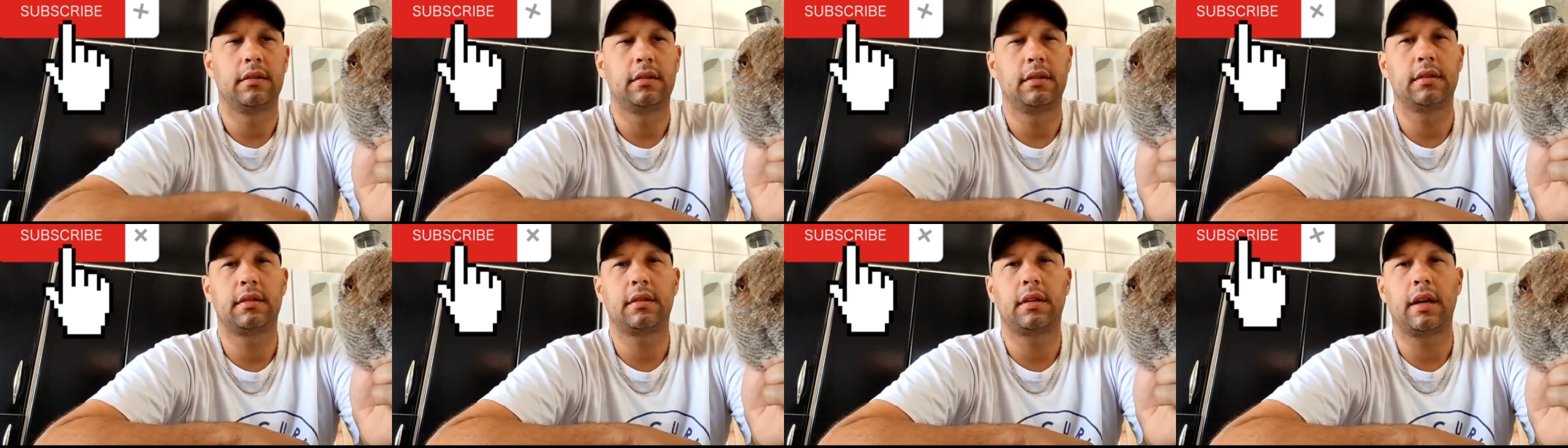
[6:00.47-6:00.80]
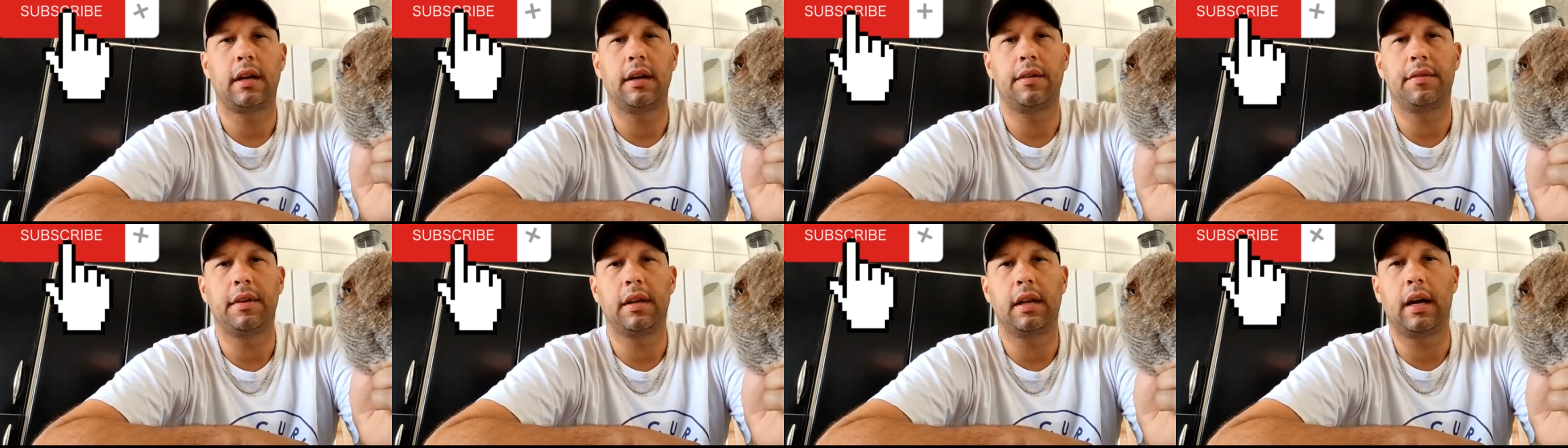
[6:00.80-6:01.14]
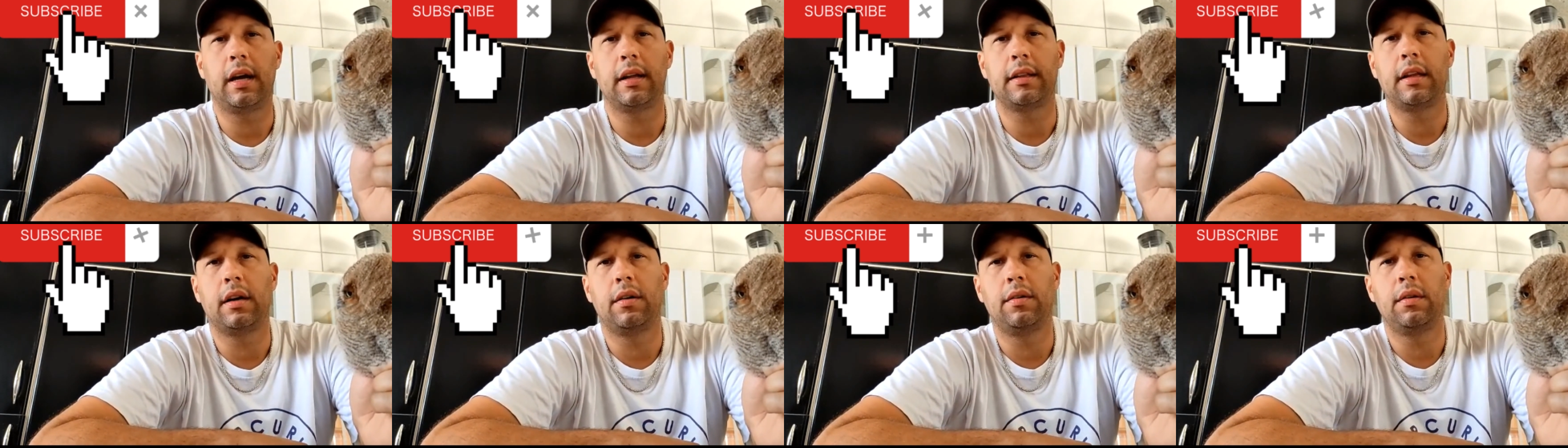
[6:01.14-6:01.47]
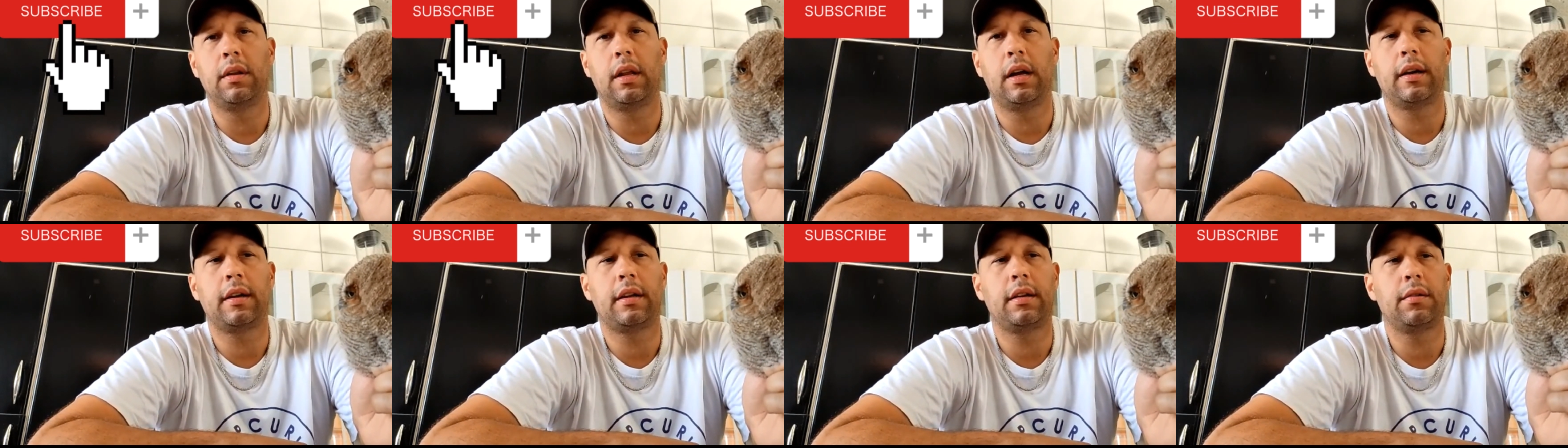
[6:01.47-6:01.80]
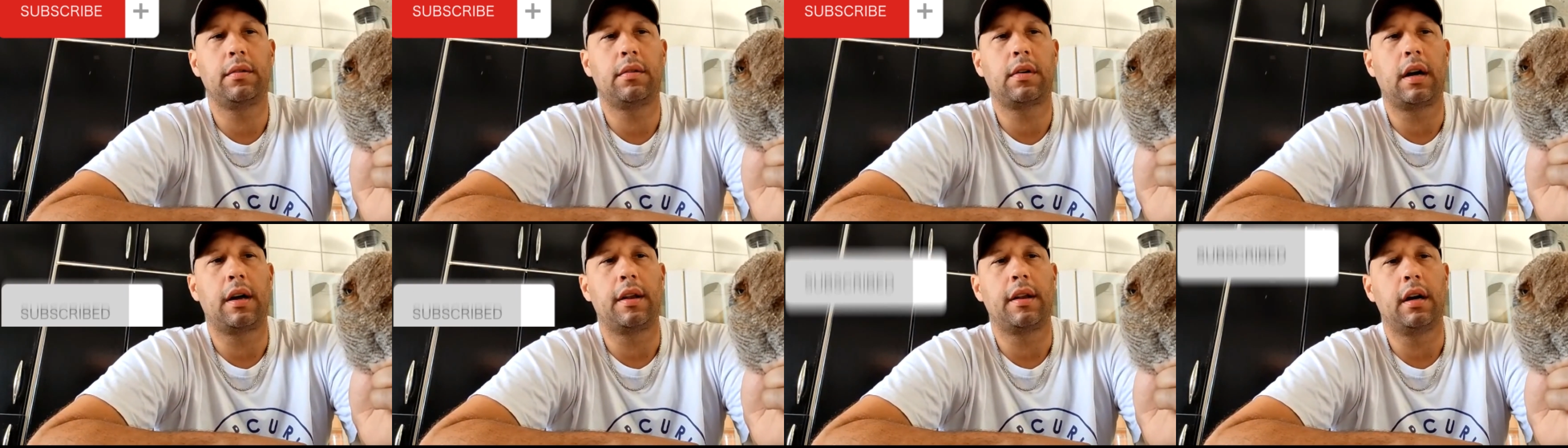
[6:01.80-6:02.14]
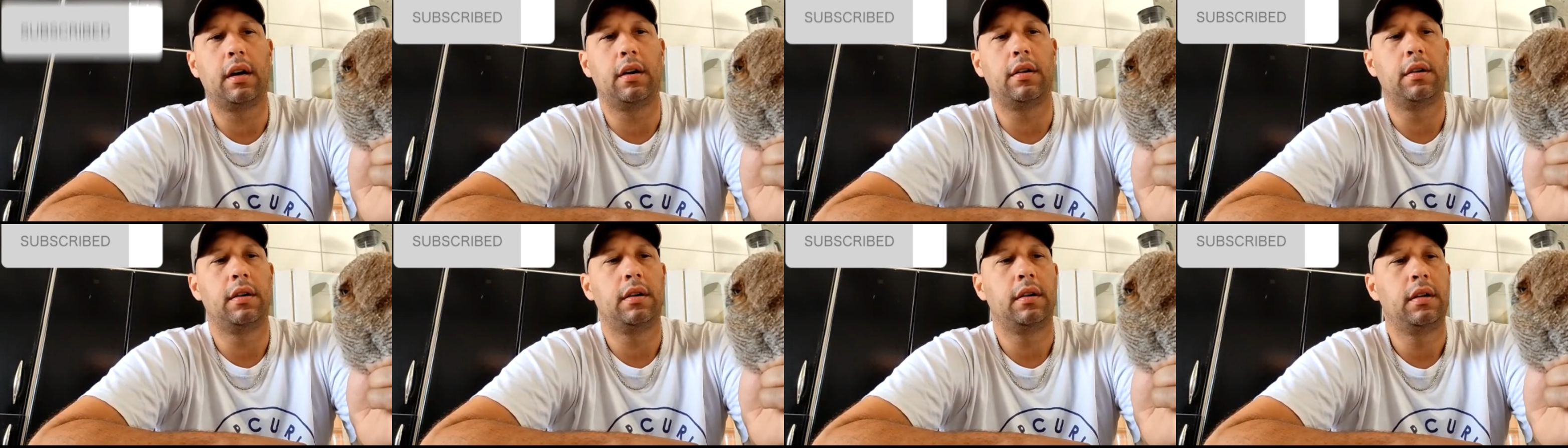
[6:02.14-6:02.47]
se inscreve lá, dá um like no
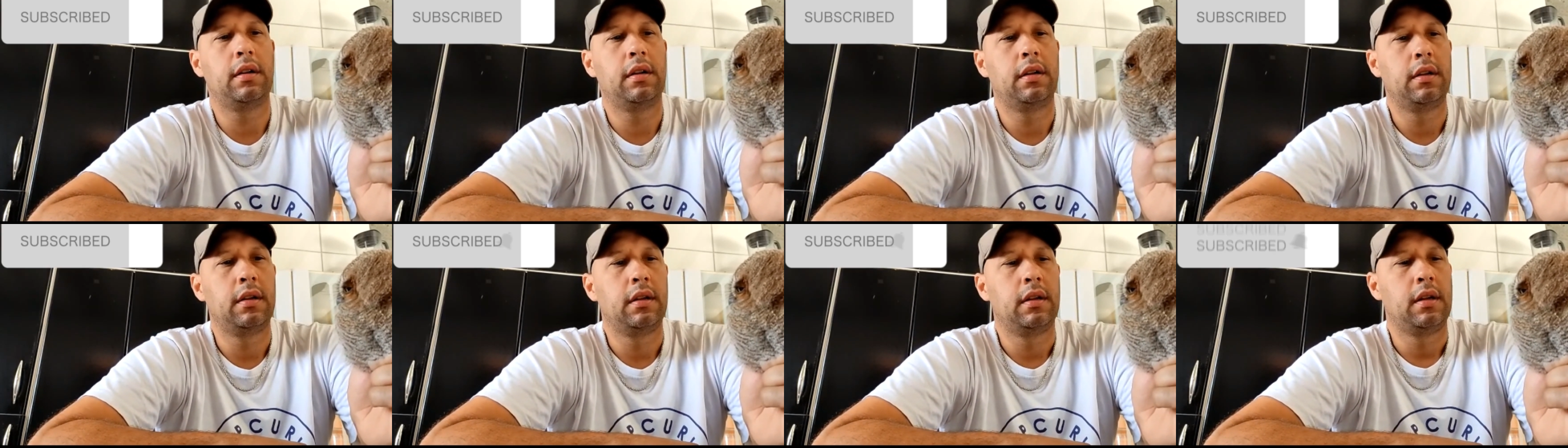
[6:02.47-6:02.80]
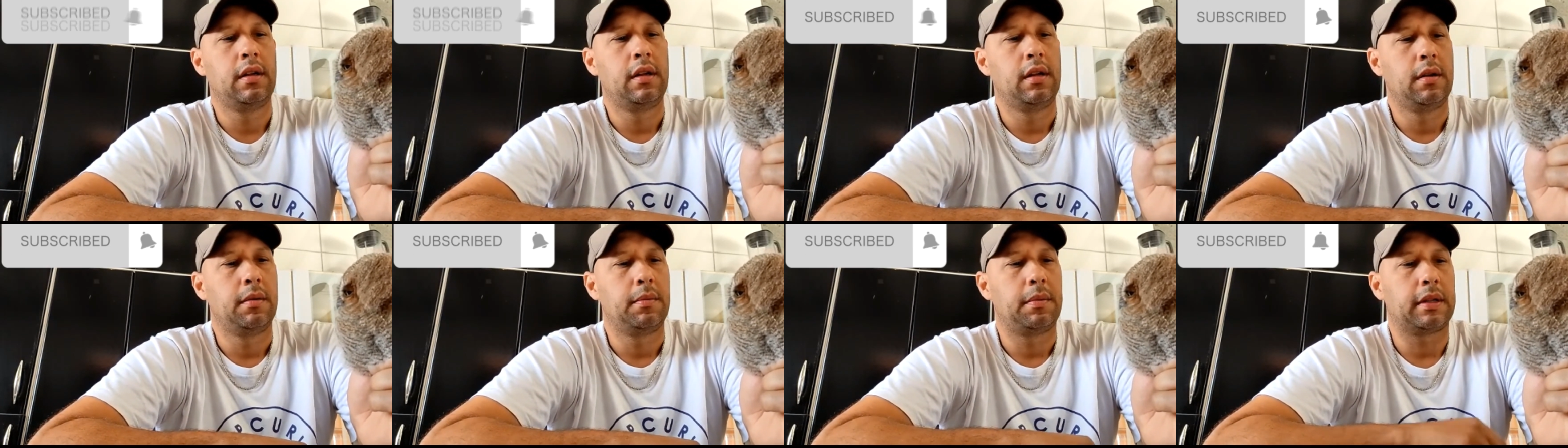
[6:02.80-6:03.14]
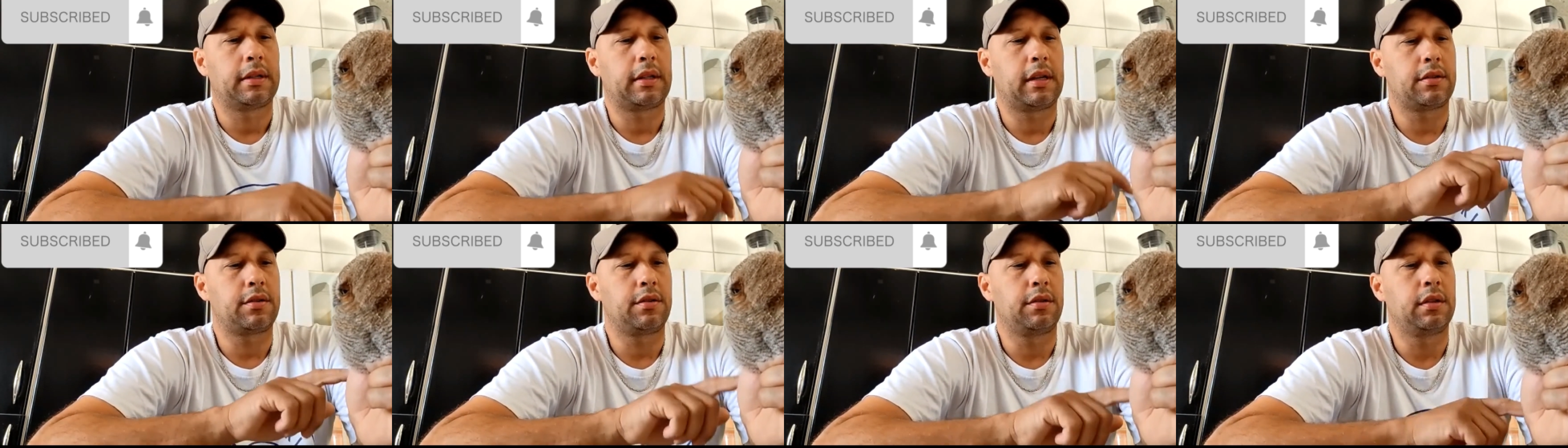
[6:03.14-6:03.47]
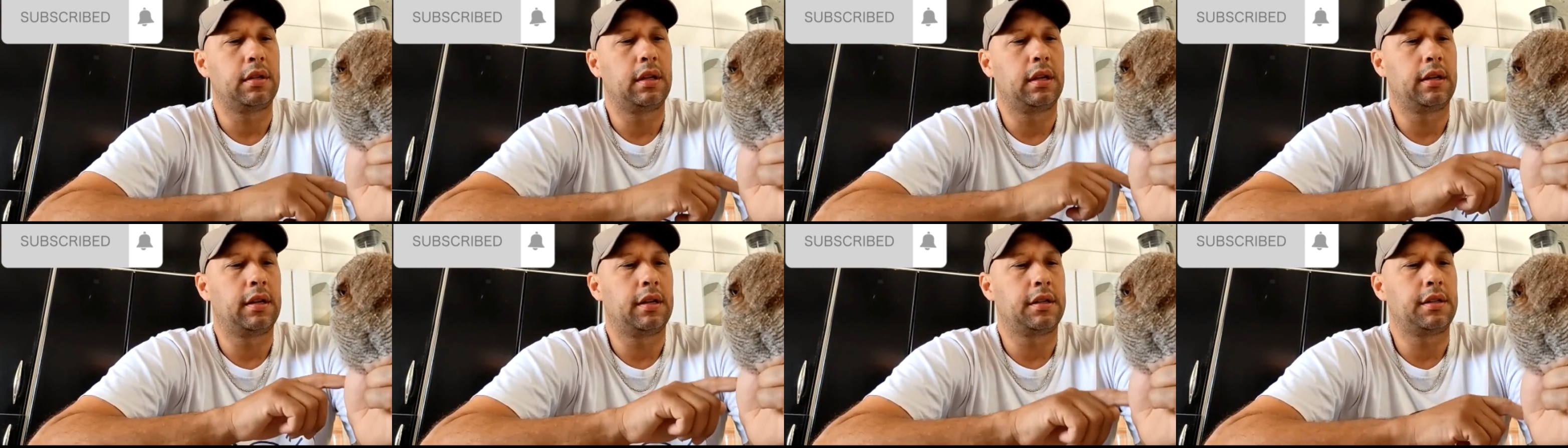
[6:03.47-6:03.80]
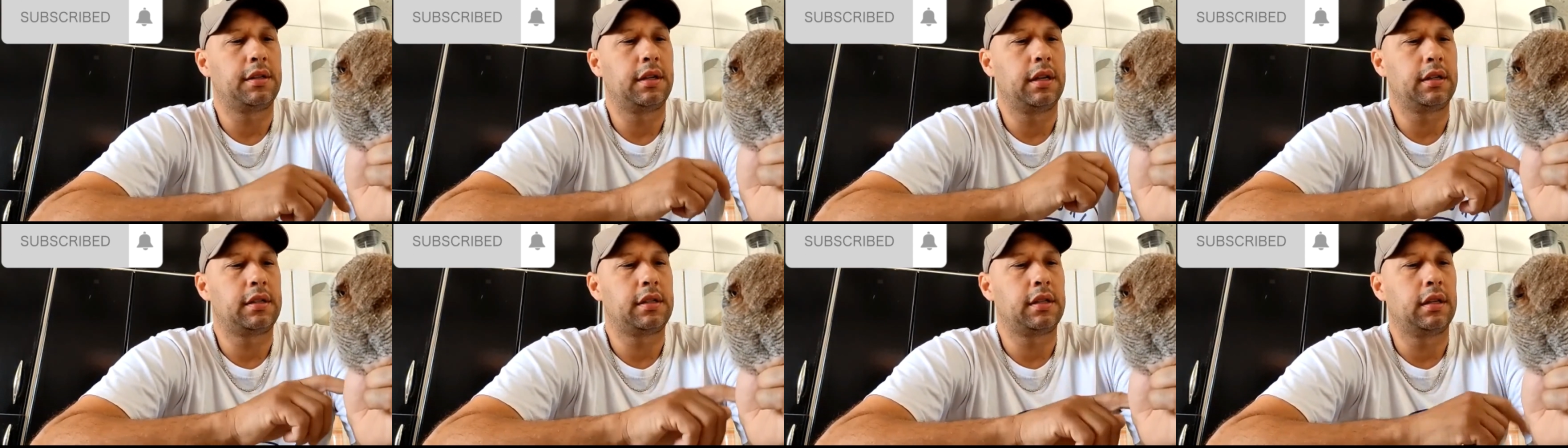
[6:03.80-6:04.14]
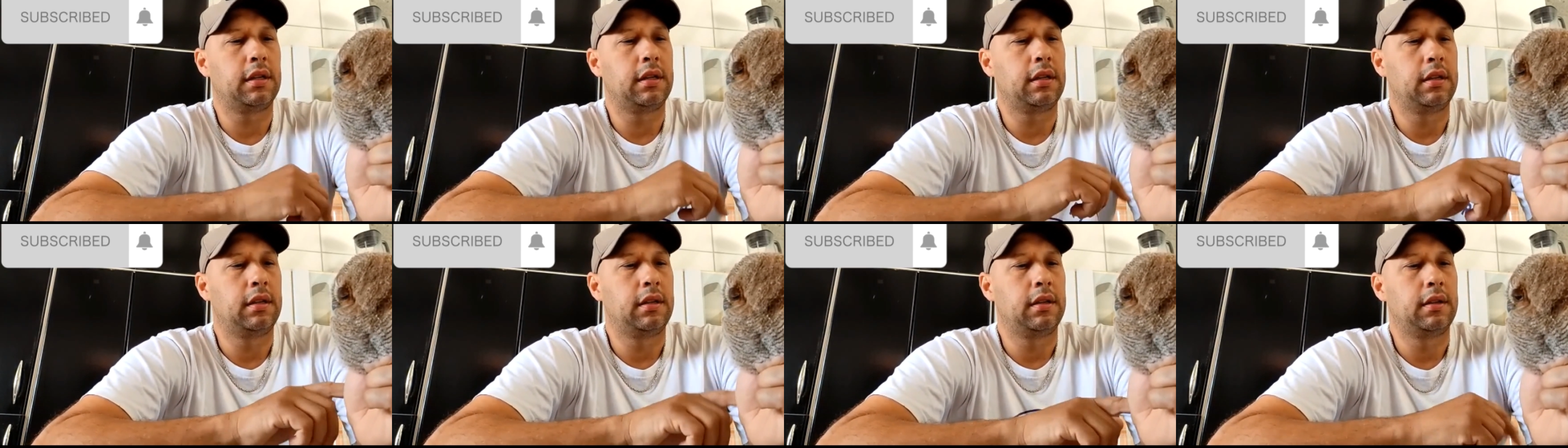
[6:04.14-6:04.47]
canal, tá ajudando a
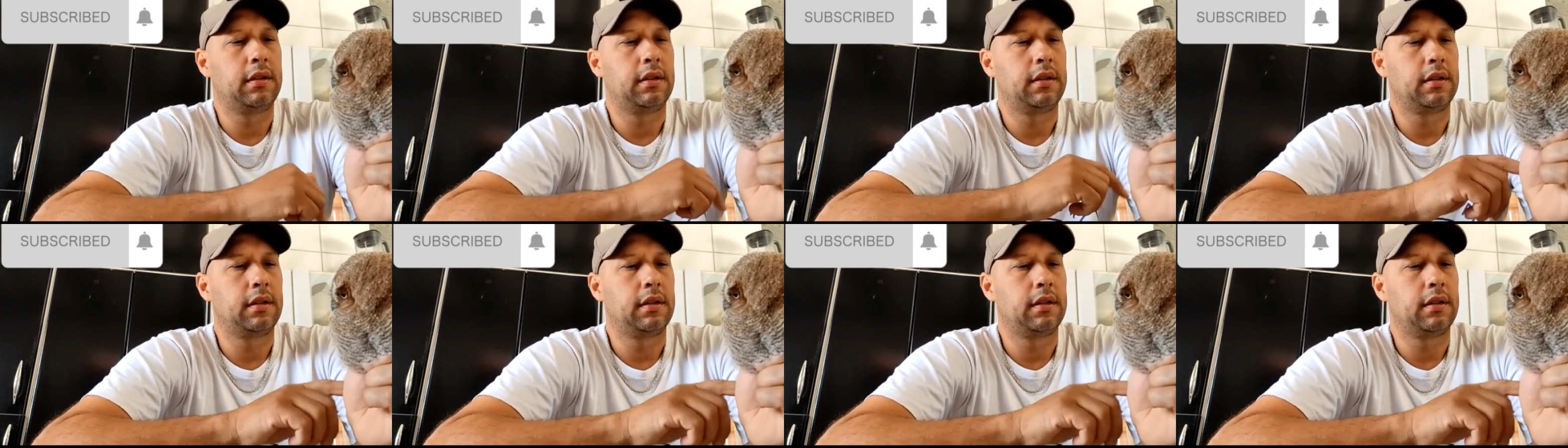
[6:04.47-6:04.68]
gente